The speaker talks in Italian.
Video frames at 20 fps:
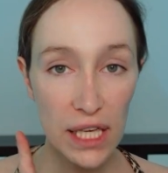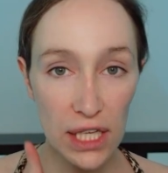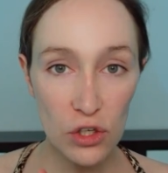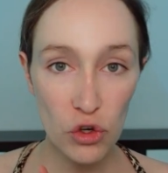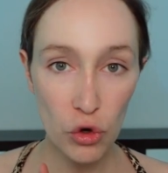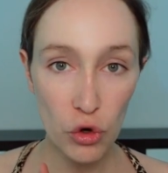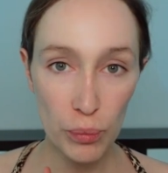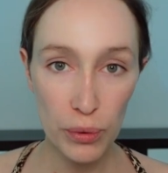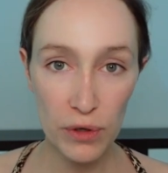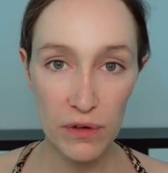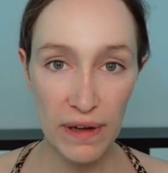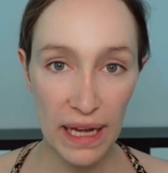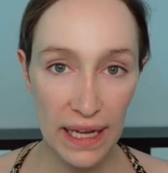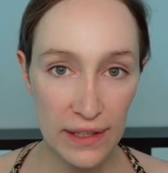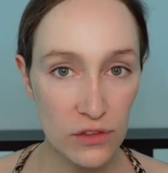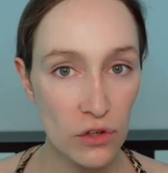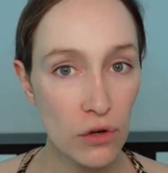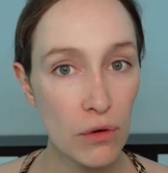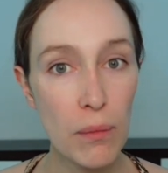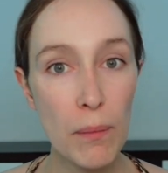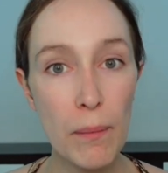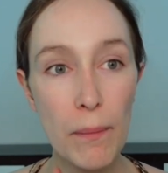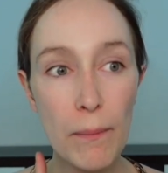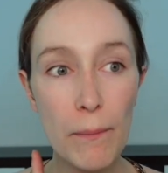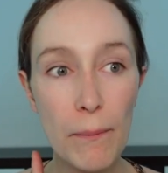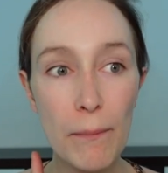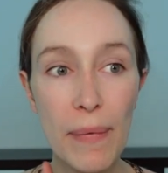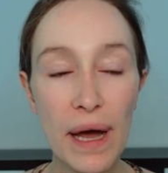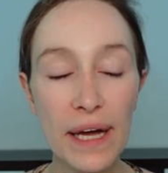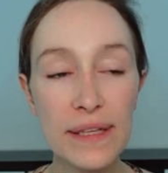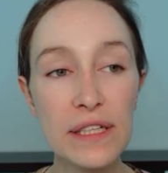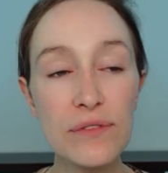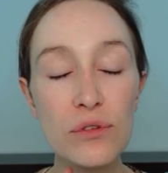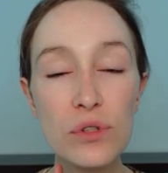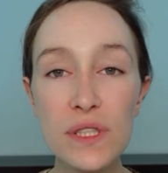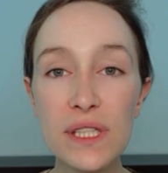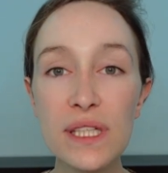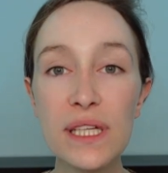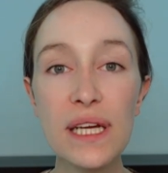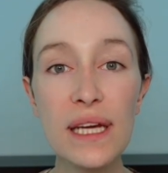Io ho provato, ma devo
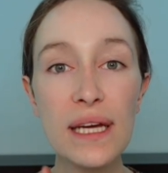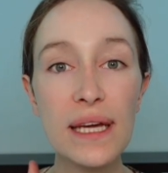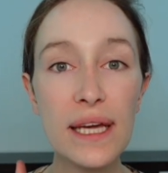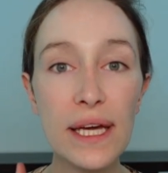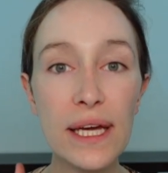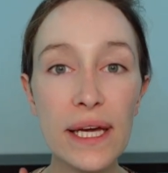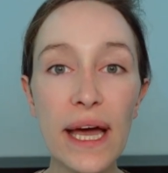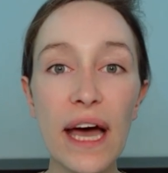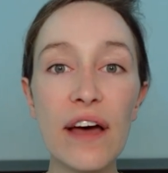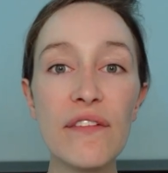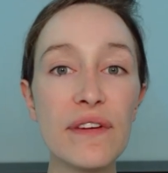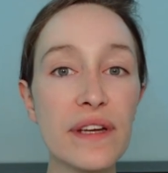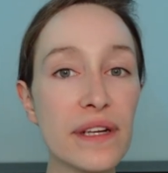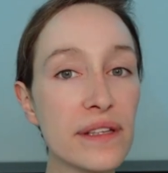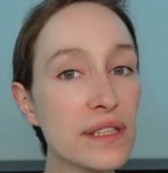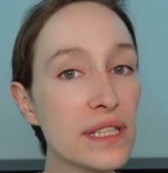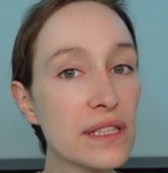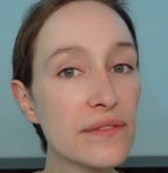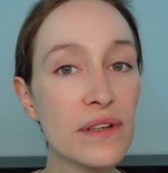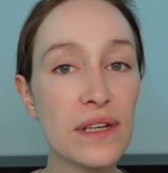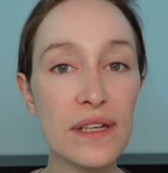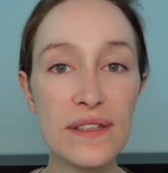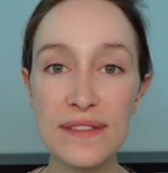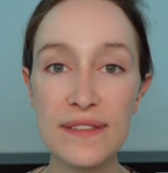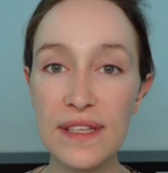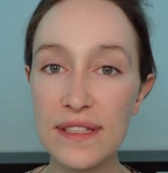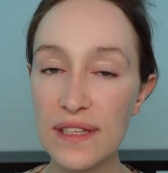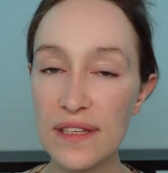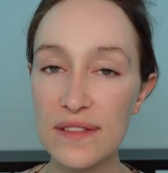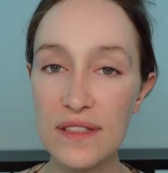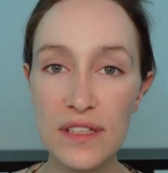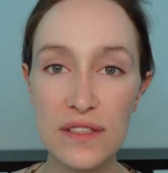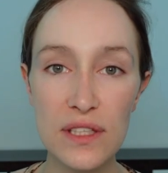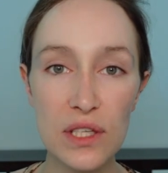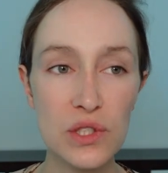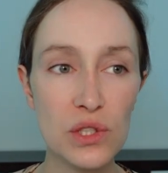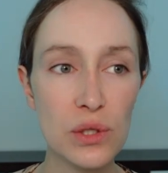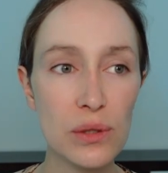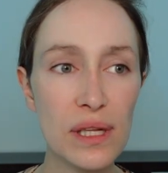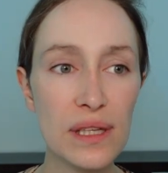dire che avvertivo la stessa
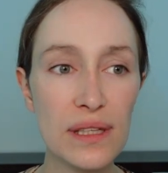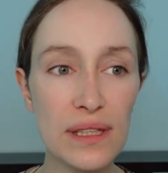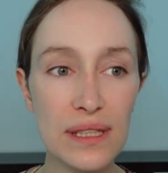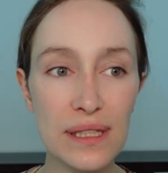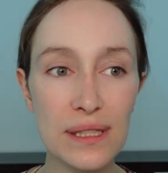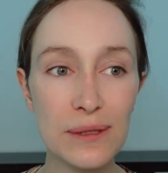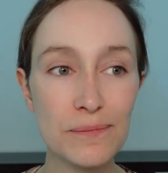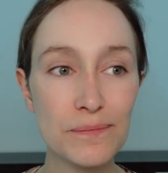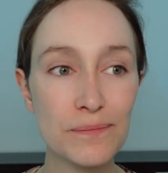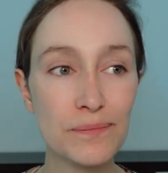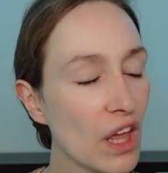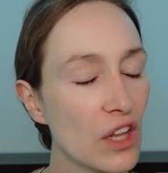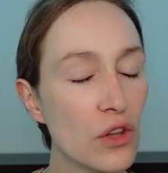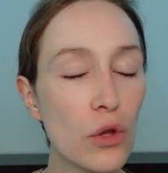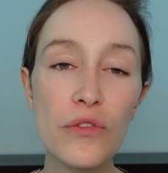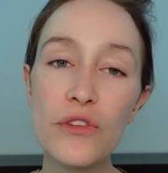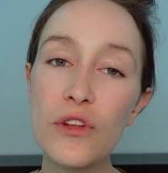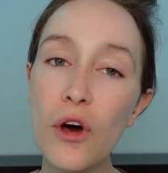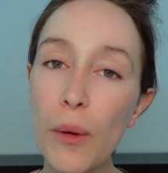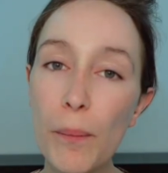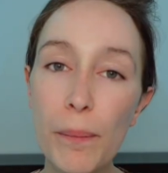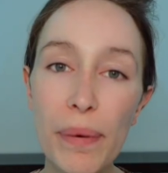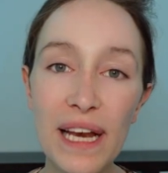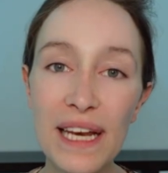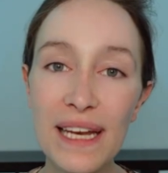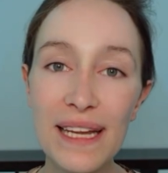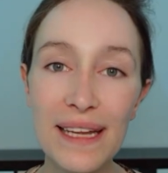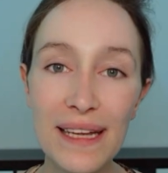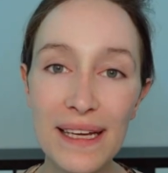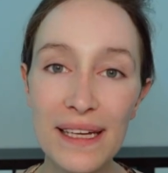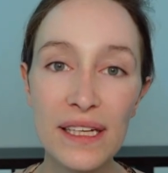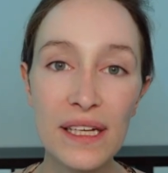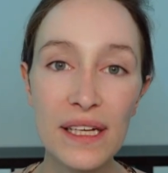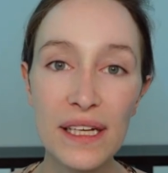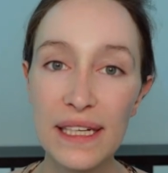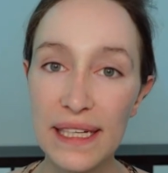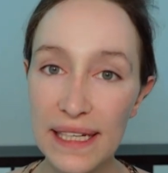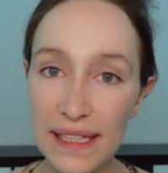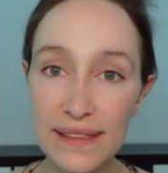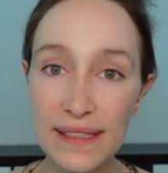sensazione di, non so, pelle
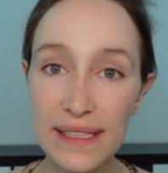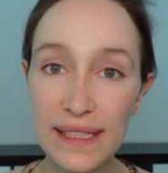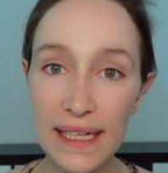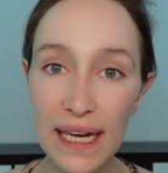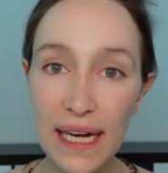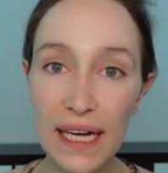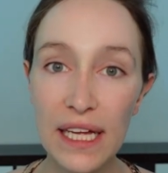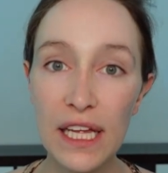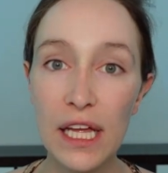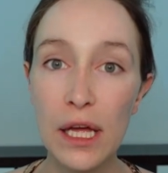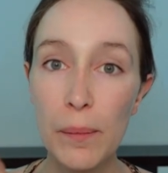che tira.